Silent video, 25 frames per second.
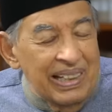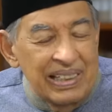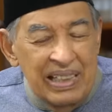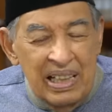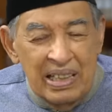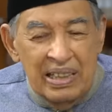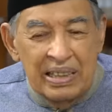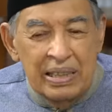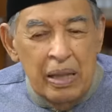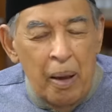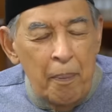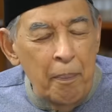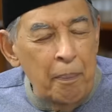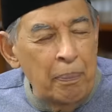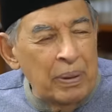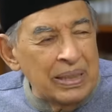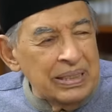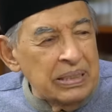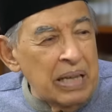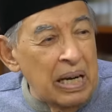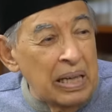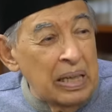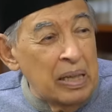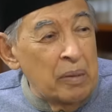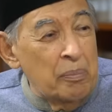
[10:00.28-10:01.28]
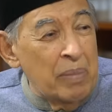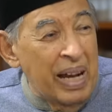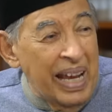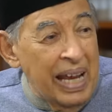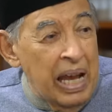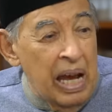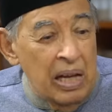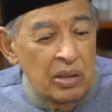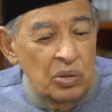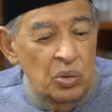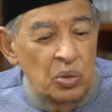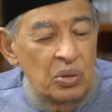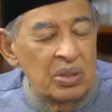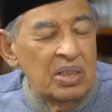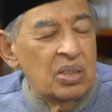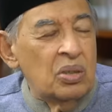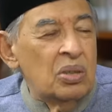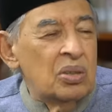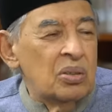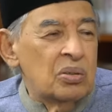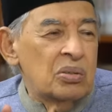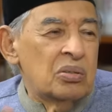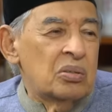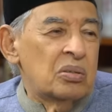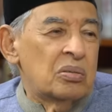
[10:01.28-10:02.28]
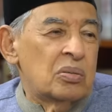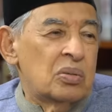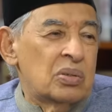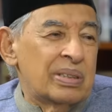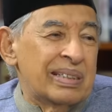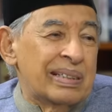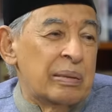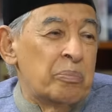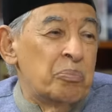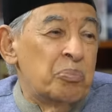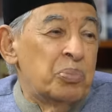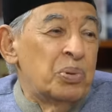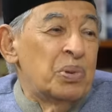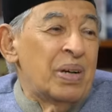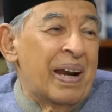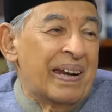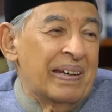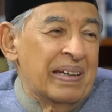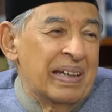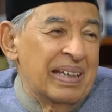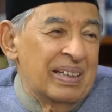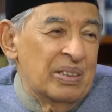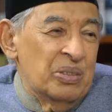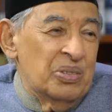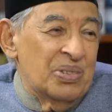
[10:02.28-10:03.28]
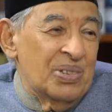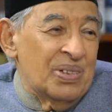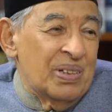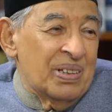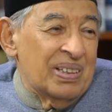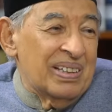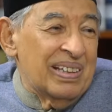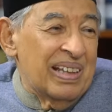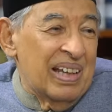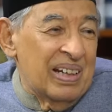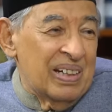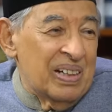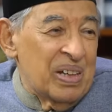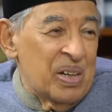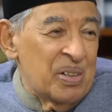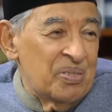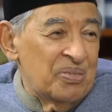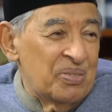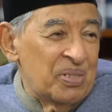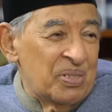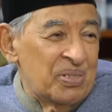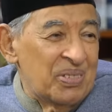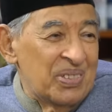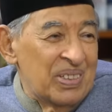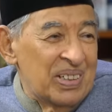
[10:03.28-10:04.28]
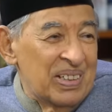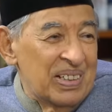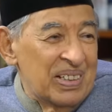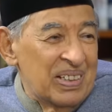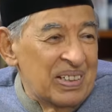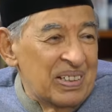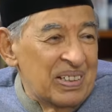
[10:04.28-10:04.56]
dan tanpa saling mengganggu. Itu kesimpulan dari surat Al-Kafirun ini.